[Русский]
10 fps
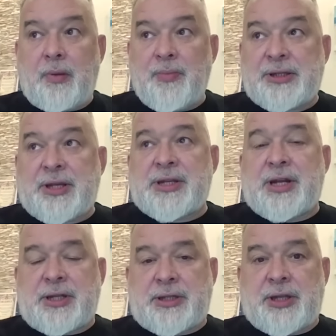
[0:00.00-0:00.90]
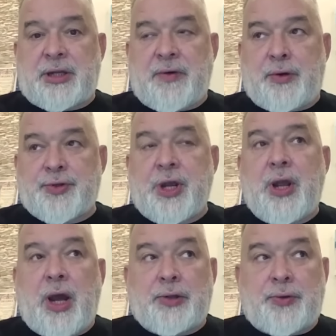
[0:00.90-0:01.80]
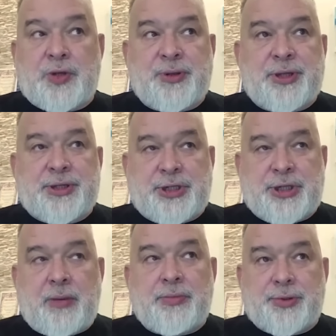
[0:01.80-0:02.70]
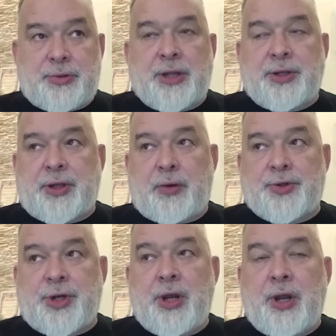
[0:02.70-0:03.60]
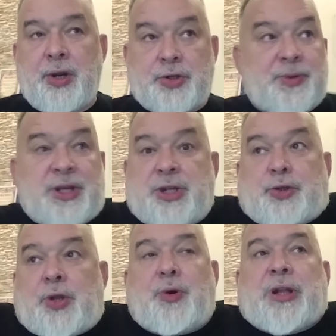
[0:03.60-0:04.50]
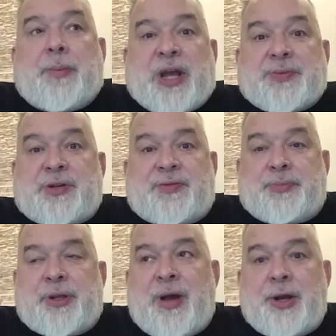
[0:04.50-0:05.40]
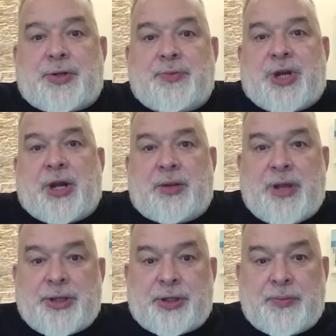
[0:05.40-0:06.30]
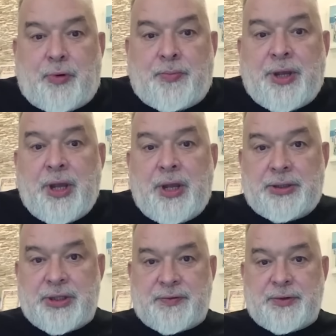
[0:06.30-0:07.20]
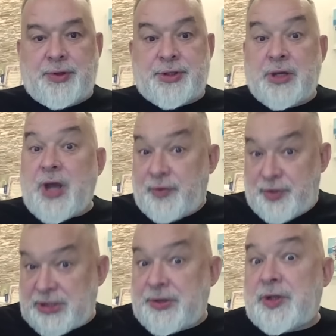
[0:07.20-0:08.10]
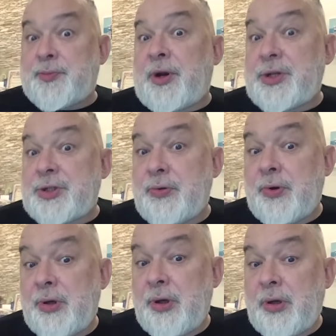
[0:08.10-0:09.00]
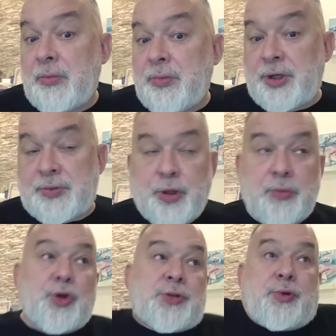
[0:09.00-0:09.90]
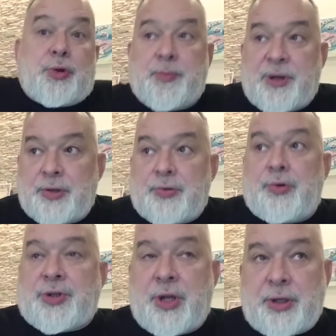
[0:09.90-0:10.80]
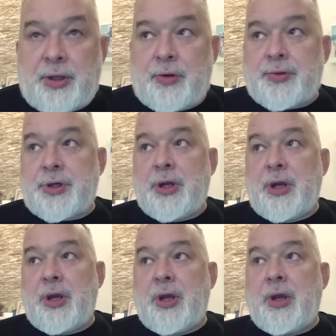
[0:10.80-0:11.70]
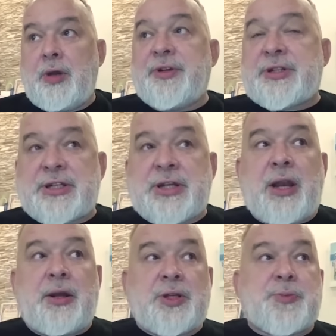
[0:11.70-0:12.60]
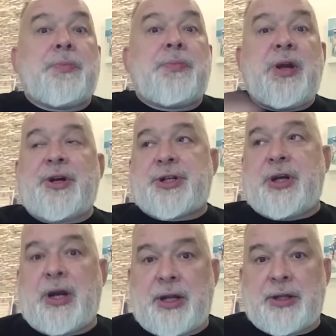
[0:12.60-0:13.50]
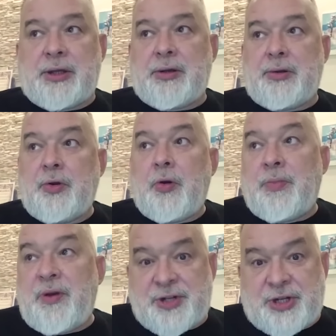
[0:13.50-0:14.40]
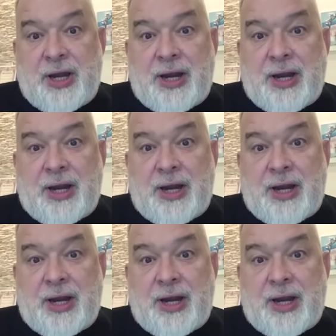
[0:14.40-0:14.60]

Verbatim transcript: Мы отказались от ядерного оружия. Оно у нас было зачем, ядерное оружие? Чтобы нас никто не мог напасть, потому что понимали, что мы жахнем ядерной бомбой и до свидос. Как вы сейчас говорите про Россию? Вы говорите, мы не можем на нее нападать, у нее же ядерное оружие. Вы сказали, теперь мы ваши гаранты. Но мы ваши